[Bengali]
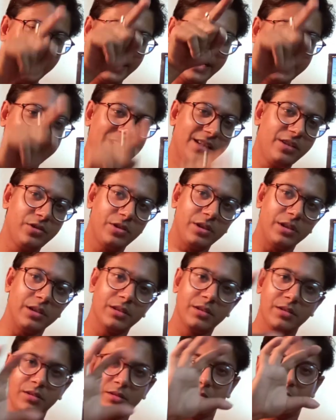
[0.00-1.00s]
এক ইঞ্চি
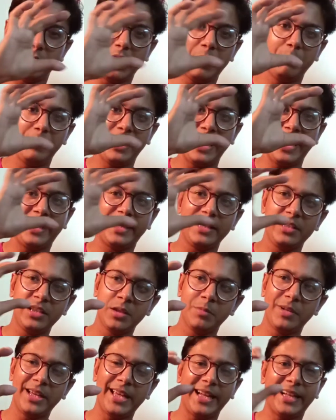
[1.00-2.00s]
ভাববে এক
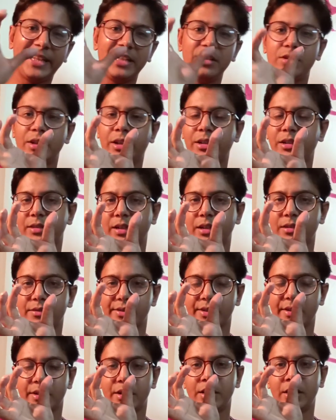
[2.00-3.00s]
ইঞ্চি বা এক ইঞ্চি একটা
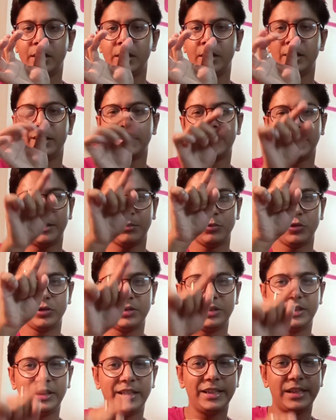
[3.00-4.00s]
সেন্সার তার
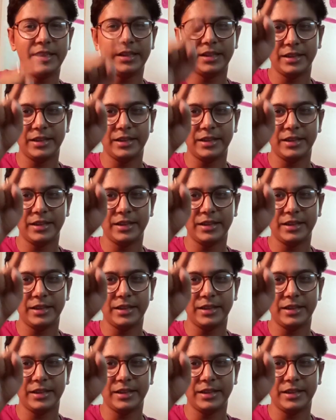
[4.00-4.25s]
মধ্যে